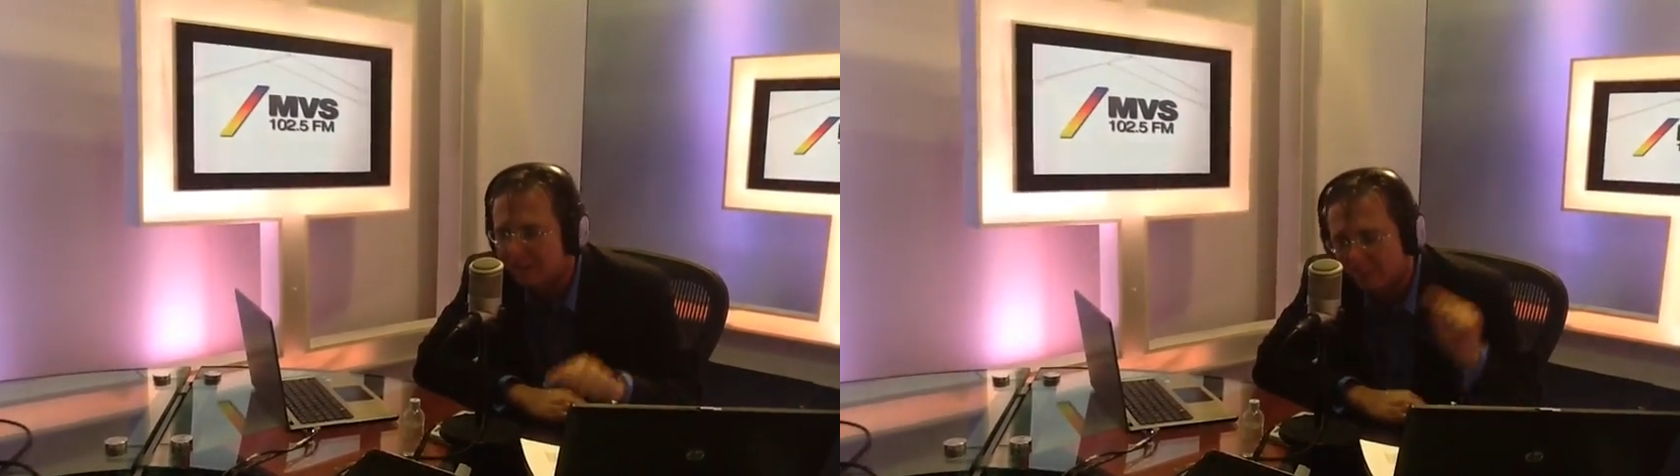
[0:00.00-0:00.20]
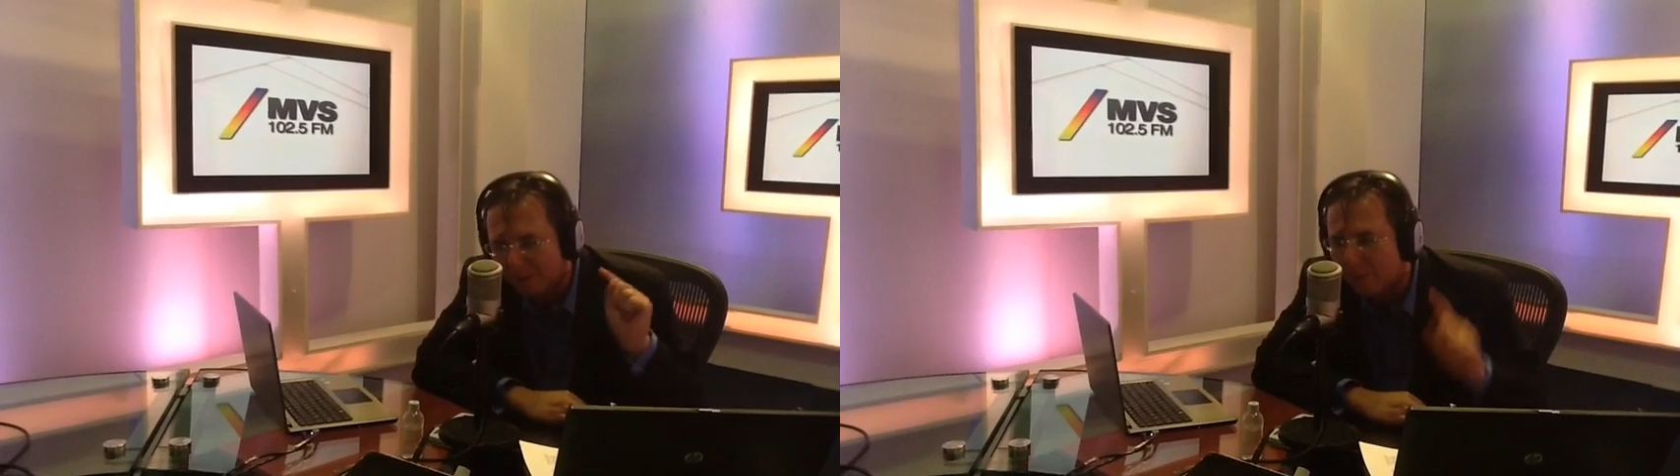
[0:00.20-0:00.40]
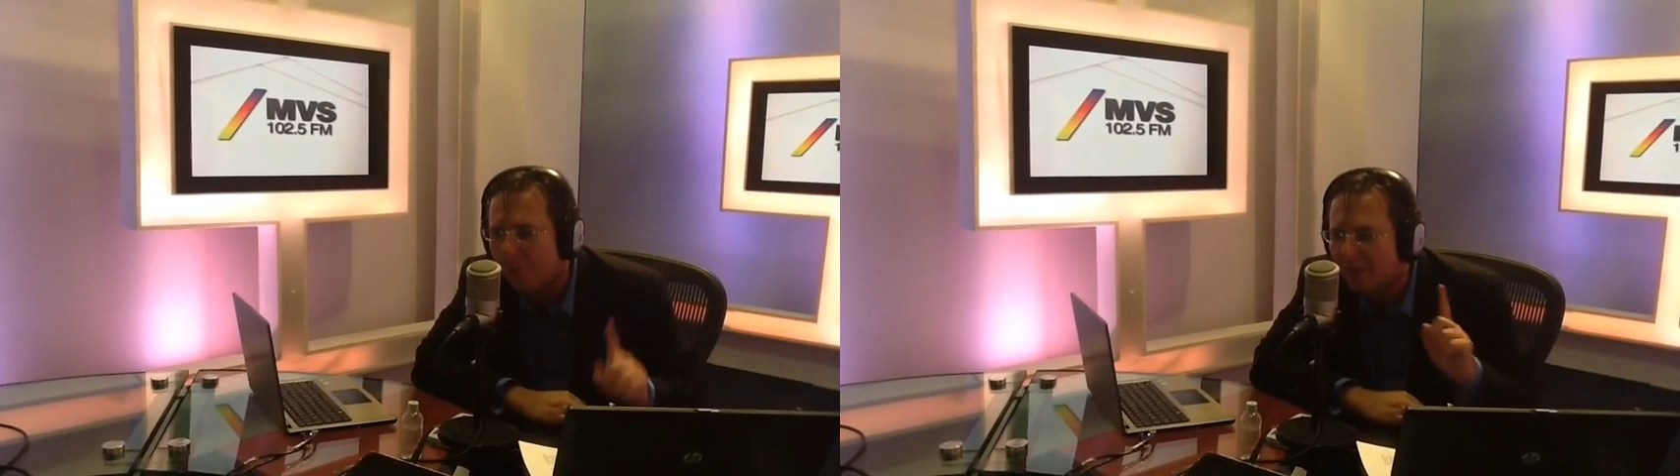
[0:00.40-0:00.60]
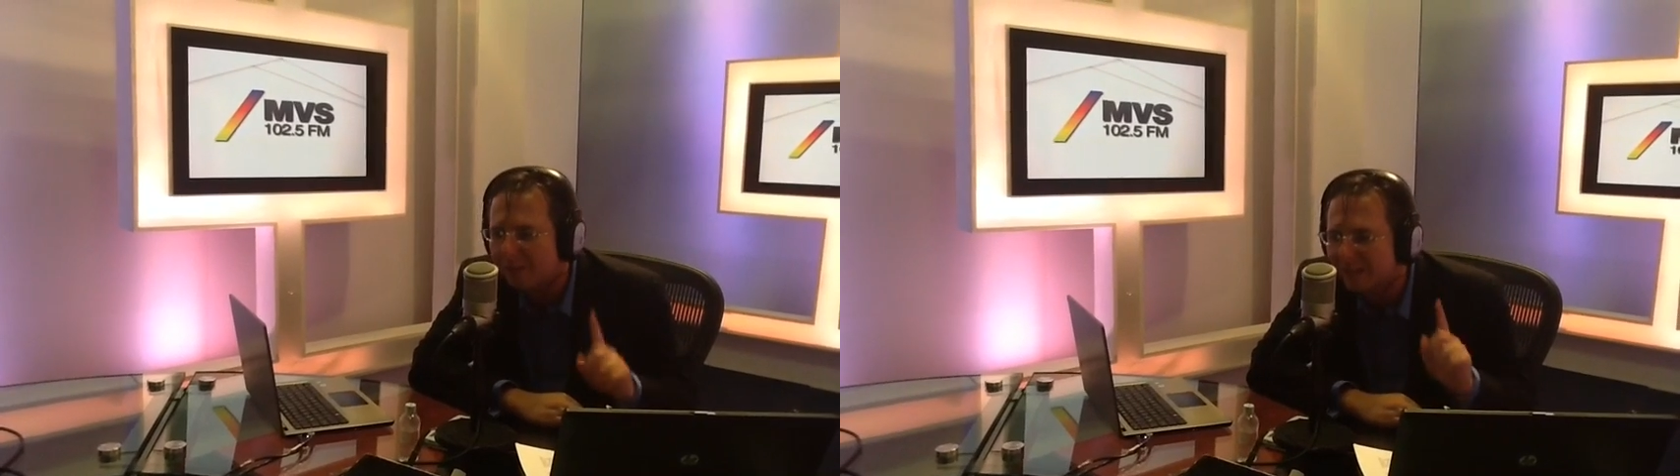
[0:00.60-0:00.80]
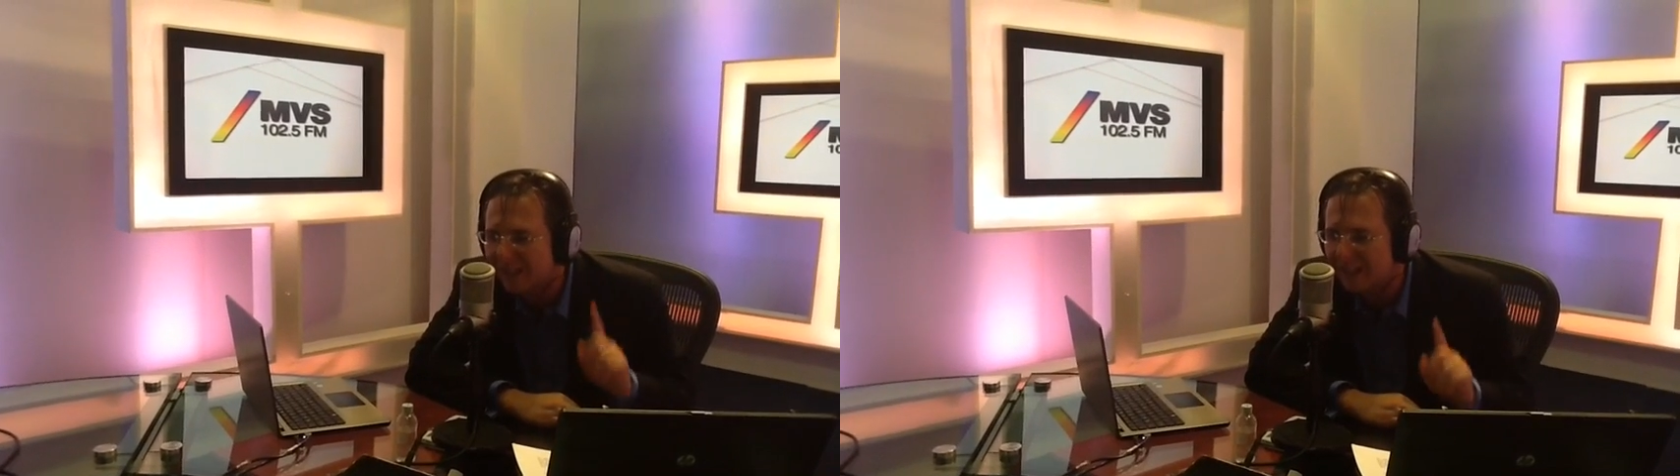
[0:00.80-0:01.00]
porque por unas
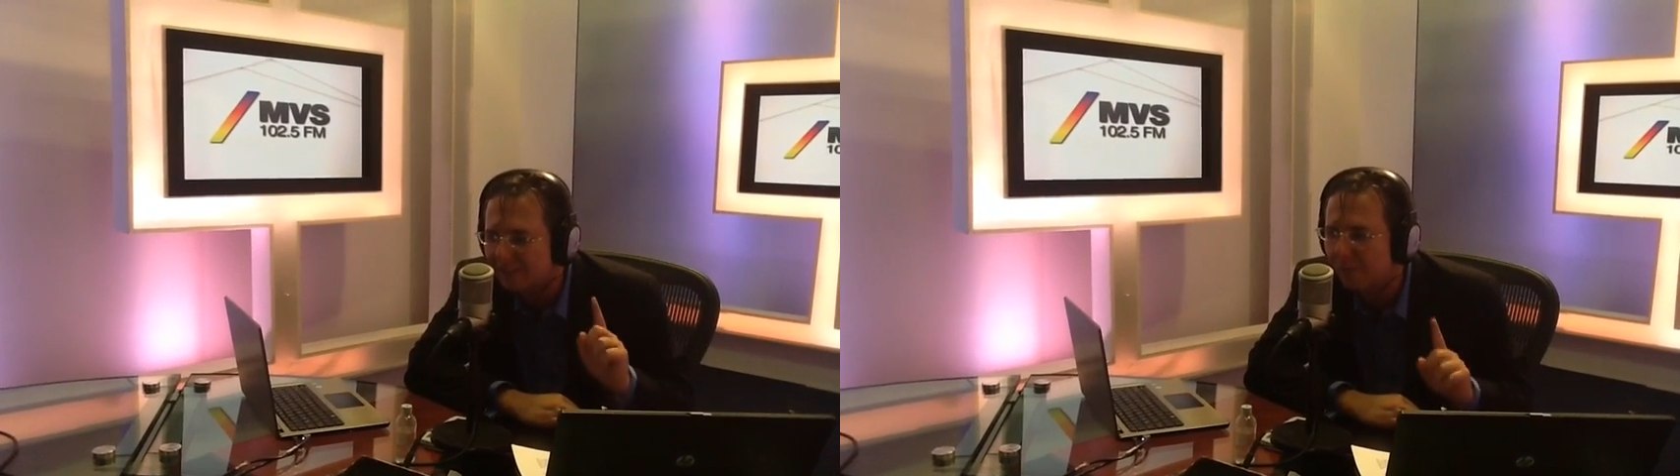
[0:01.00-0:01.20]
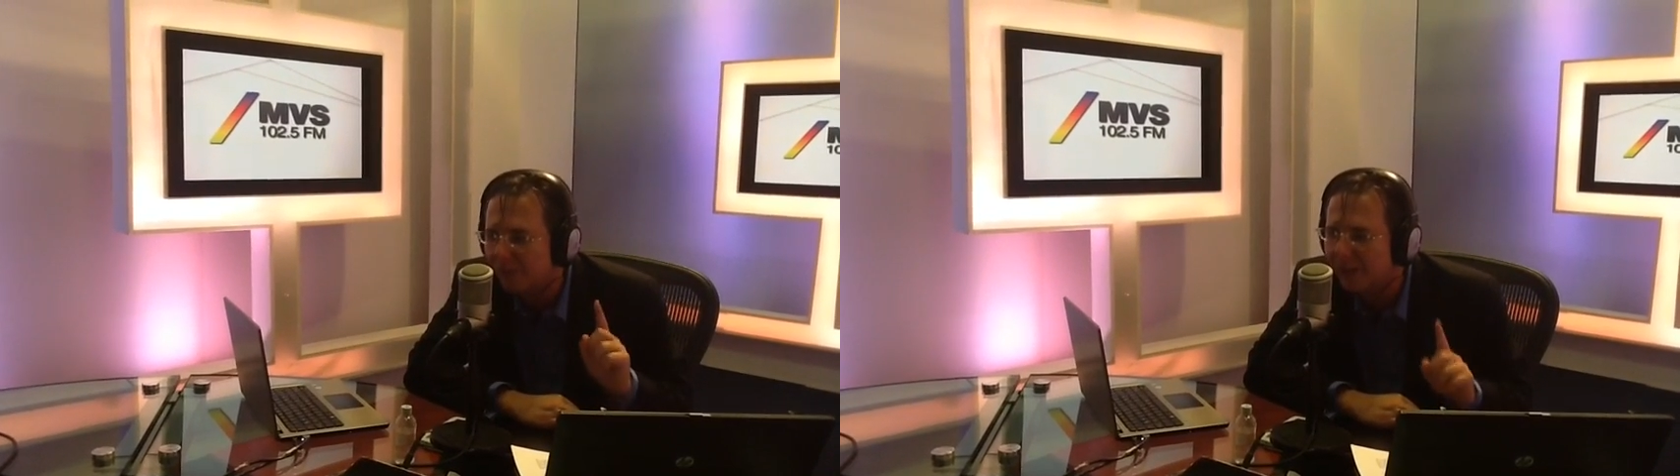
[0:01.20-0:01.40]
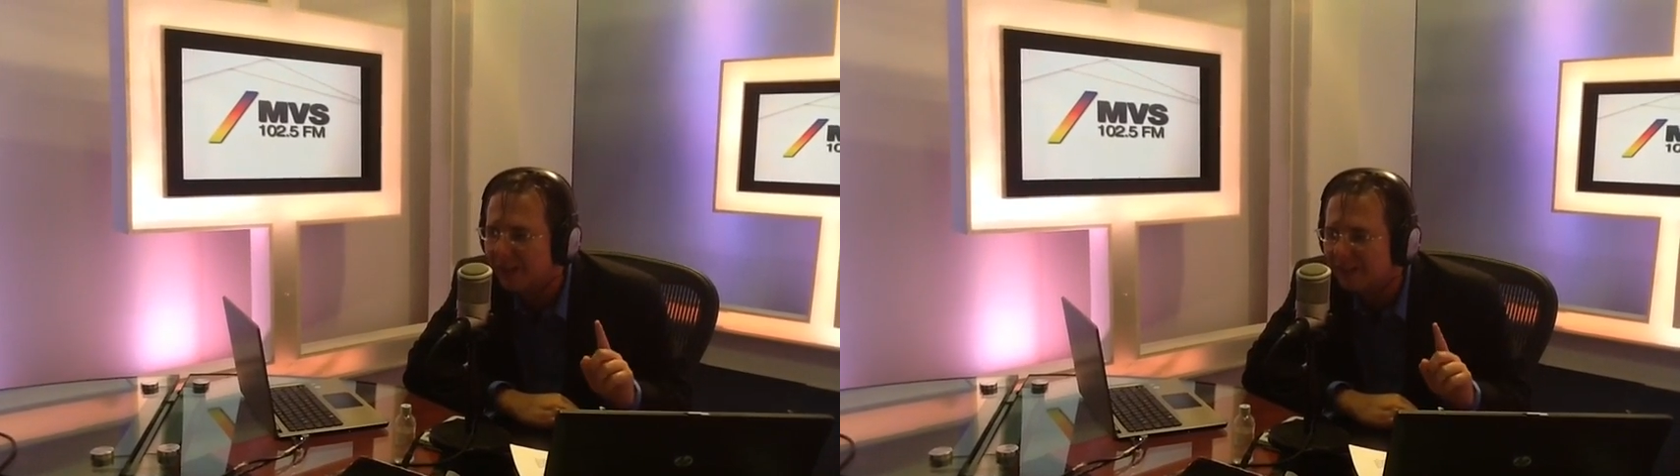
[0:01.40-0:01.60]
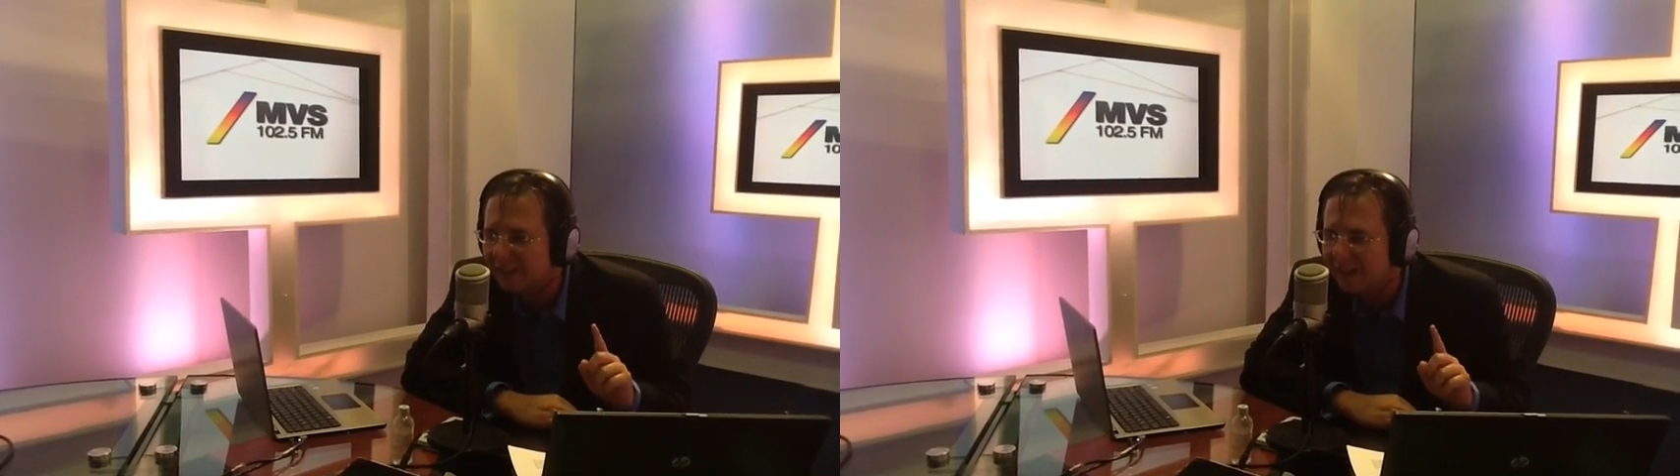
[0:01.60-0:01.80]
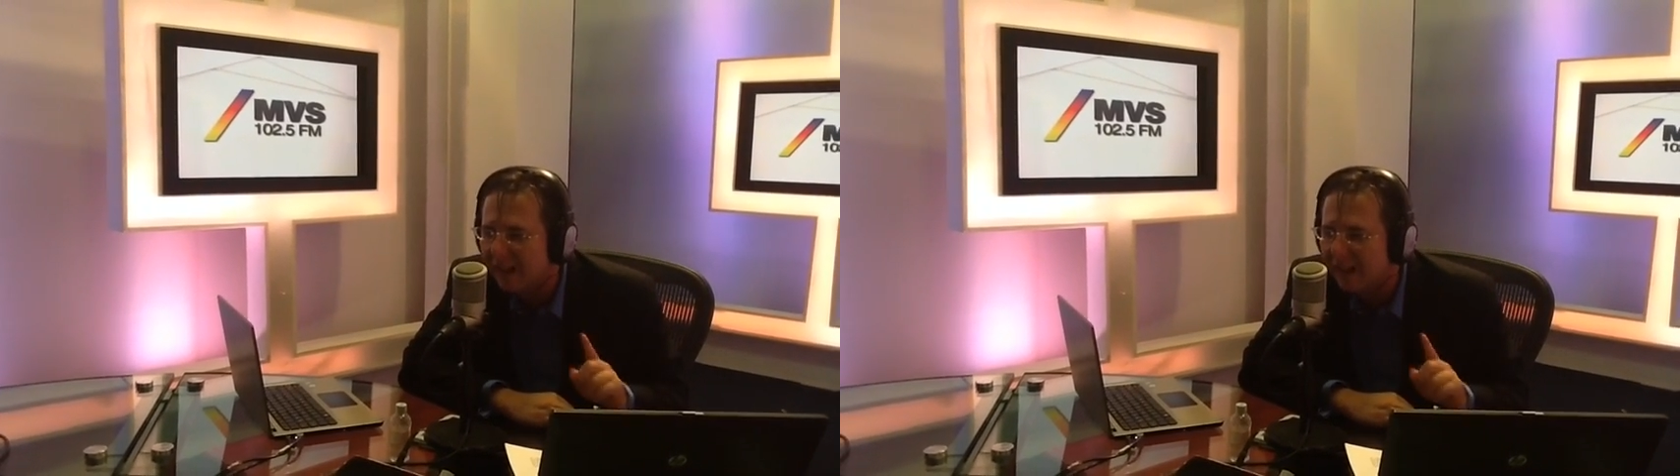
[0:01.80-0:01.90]
manzanas podridas